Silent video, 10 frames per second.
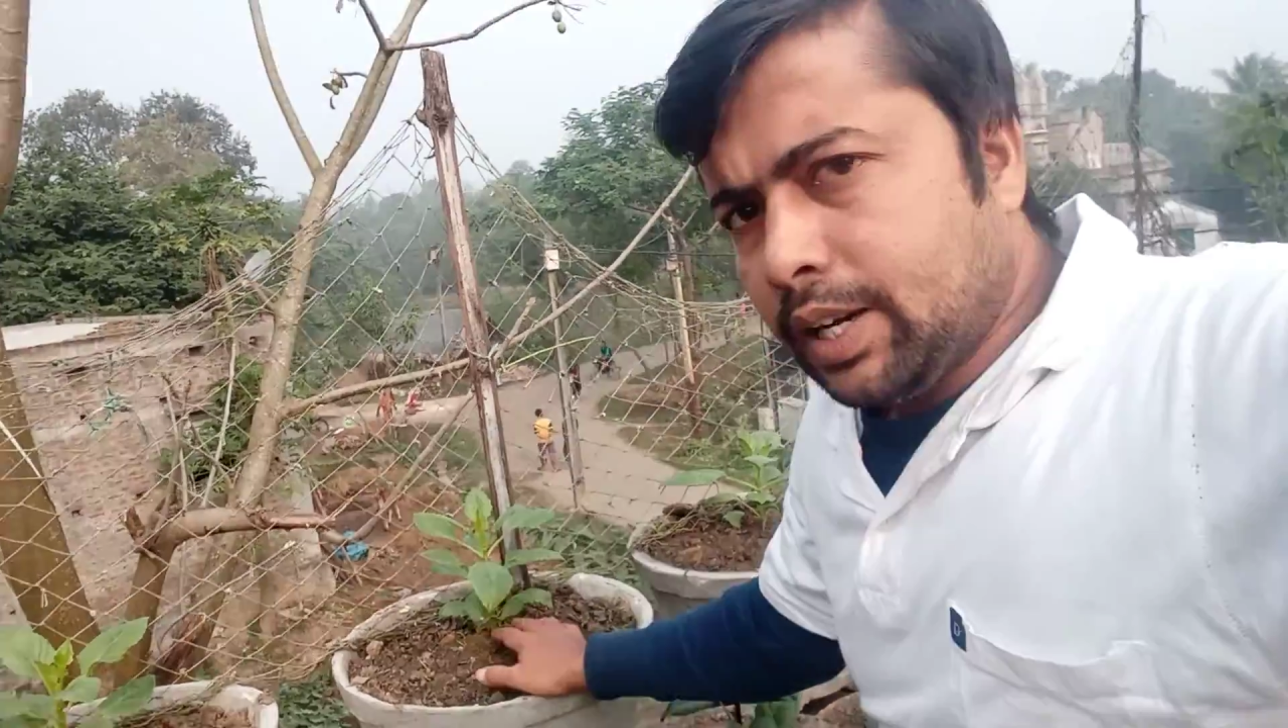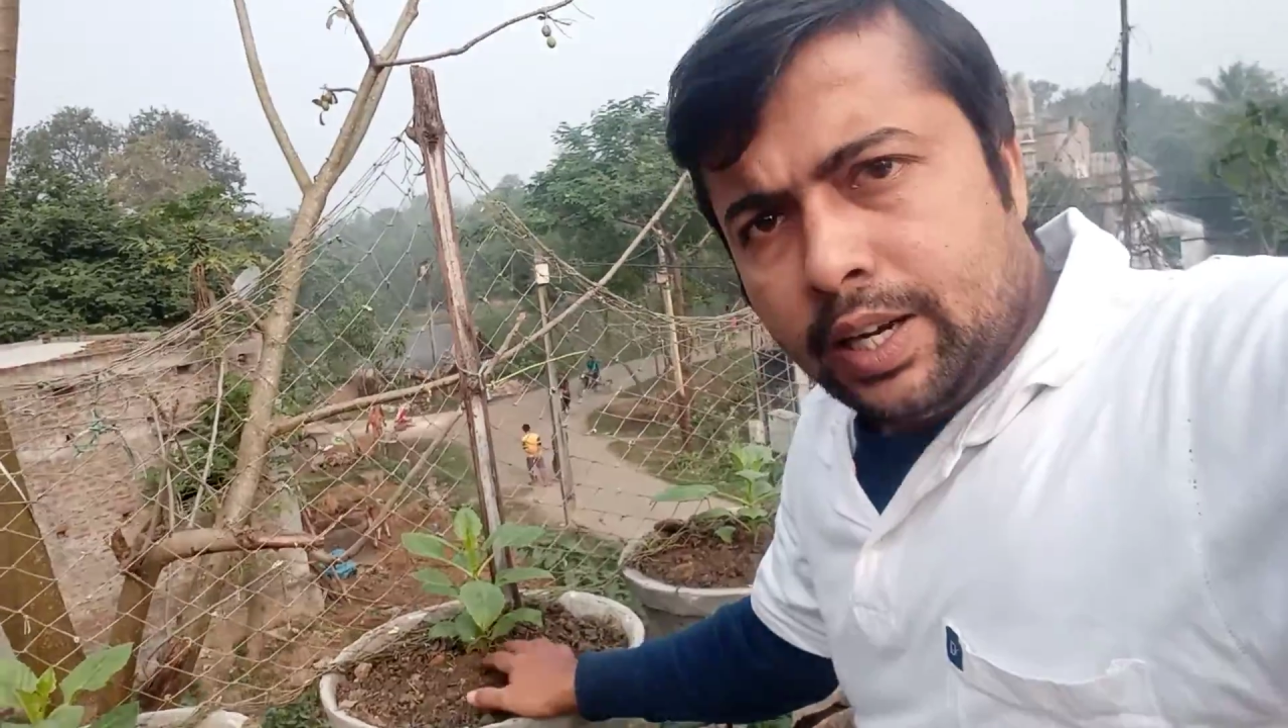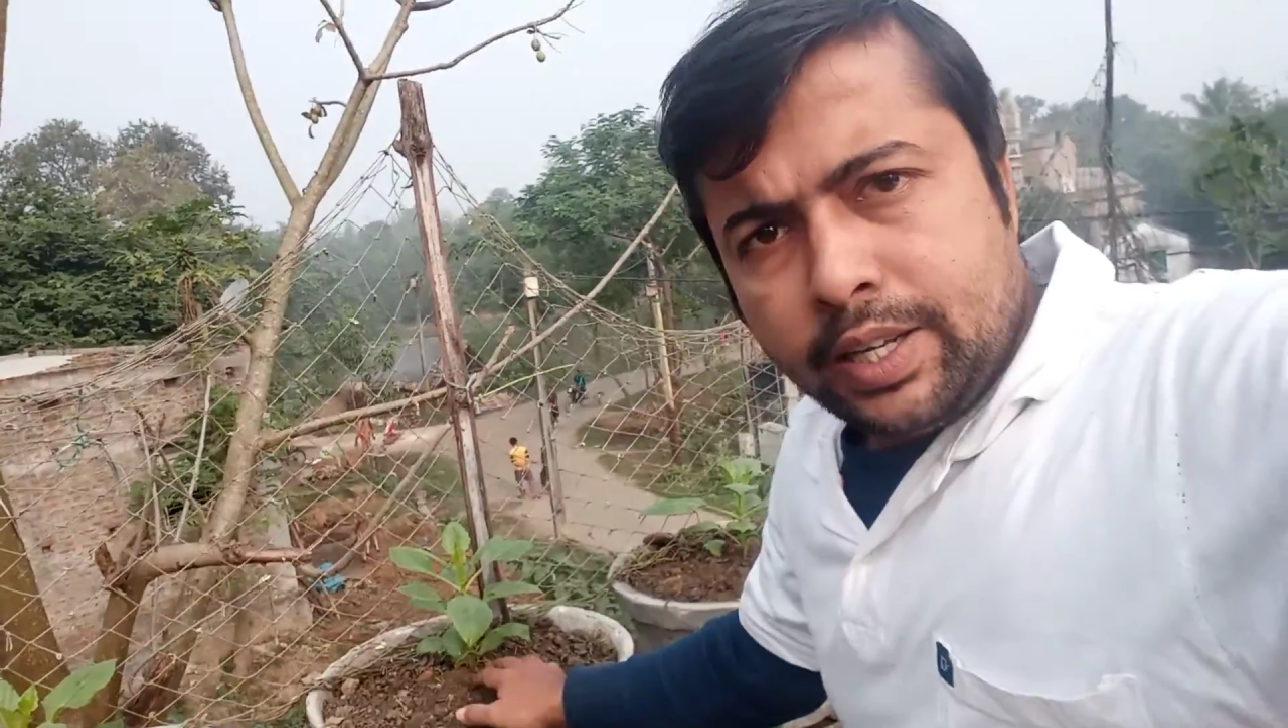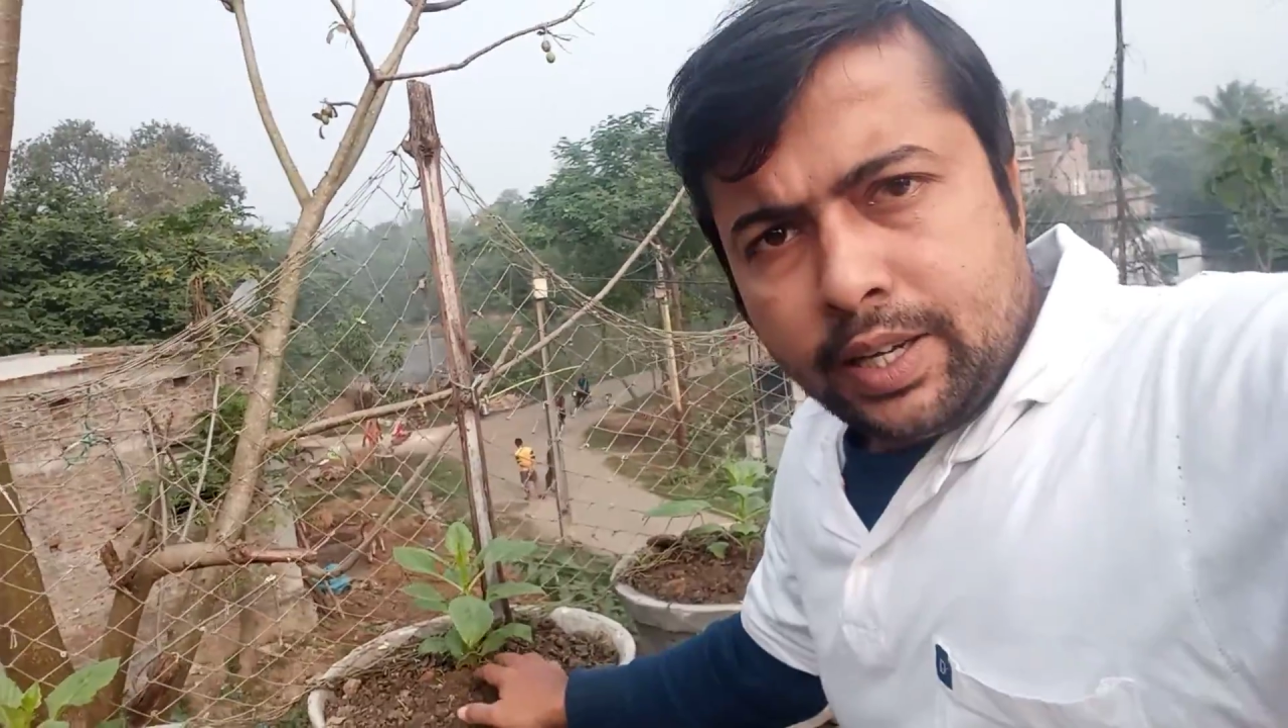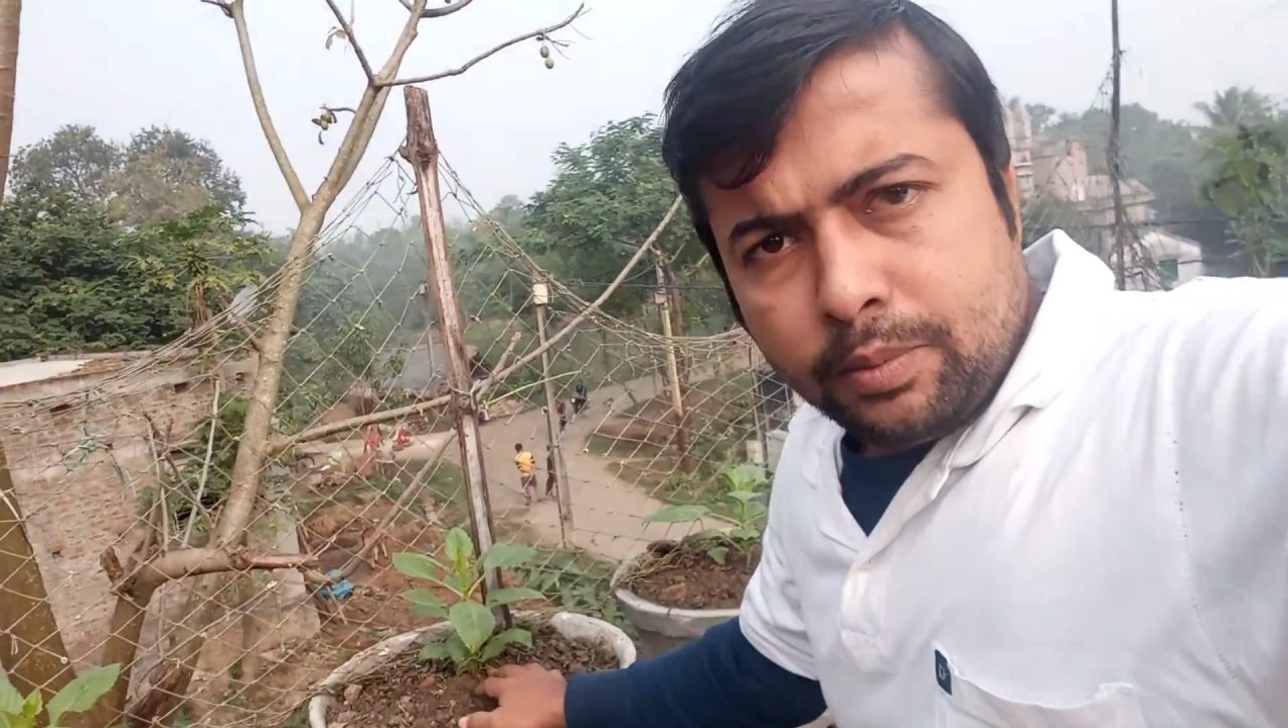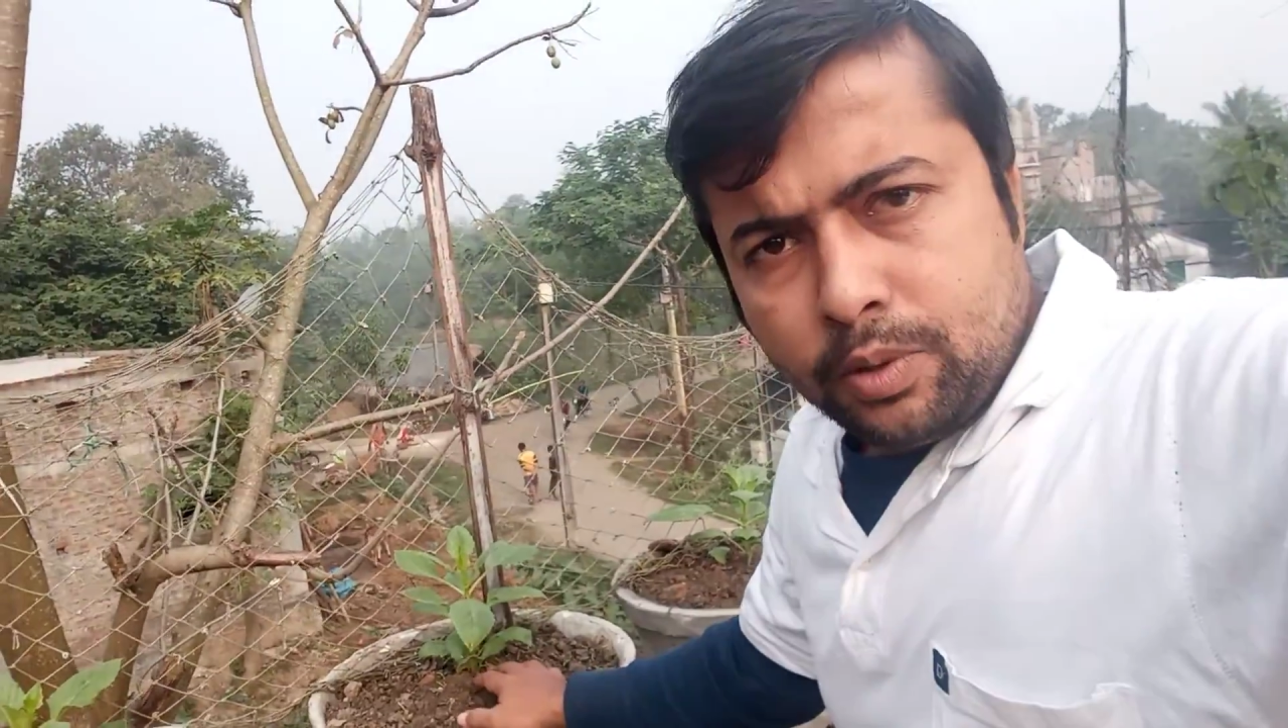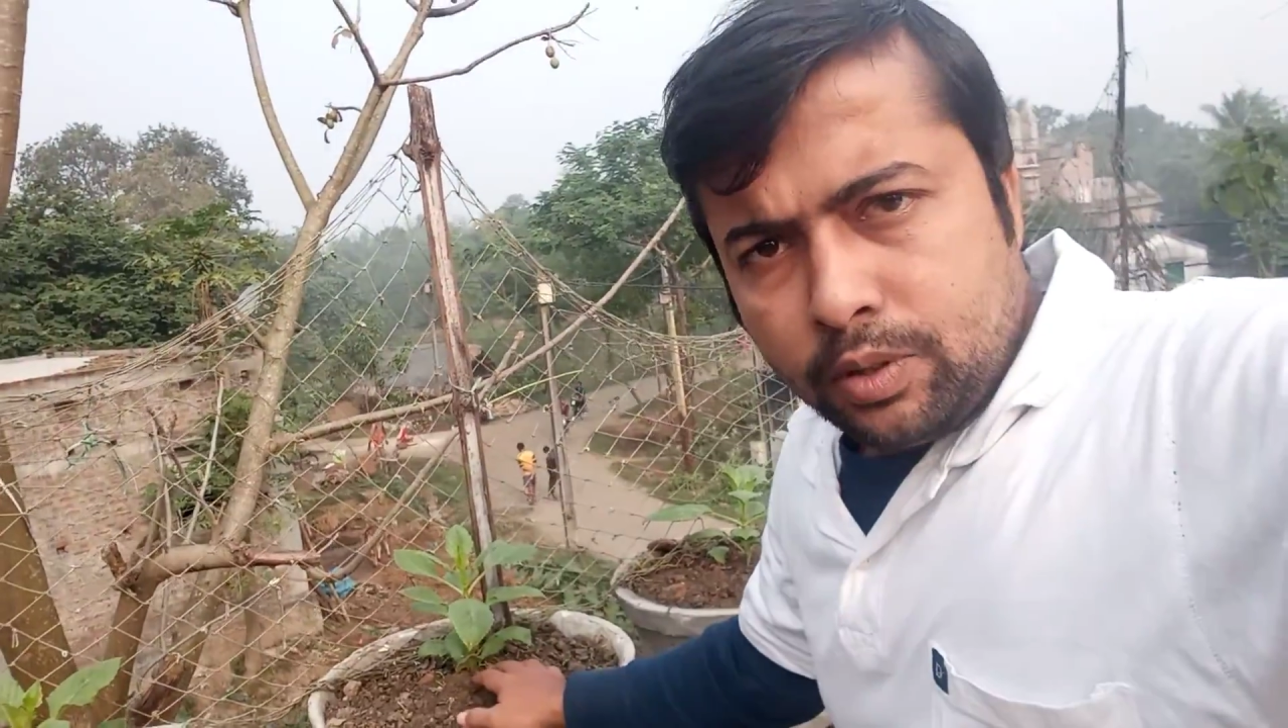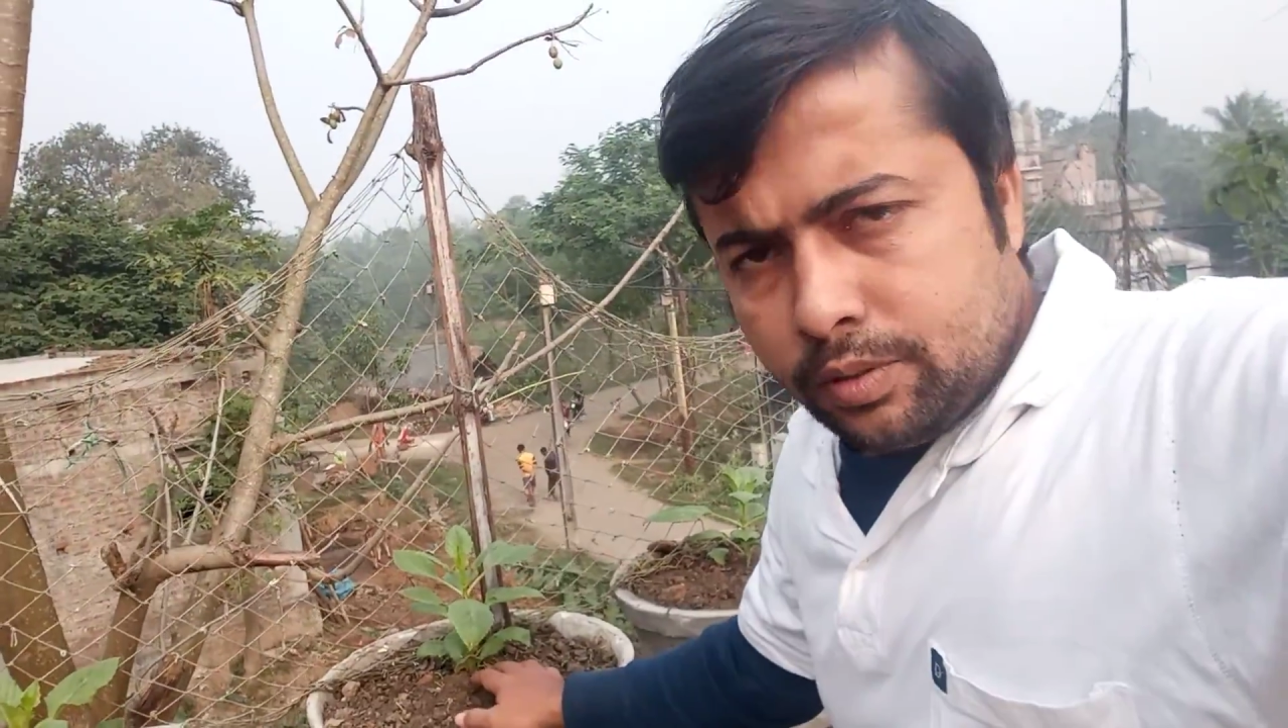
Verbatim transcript: ডালিয়া এবং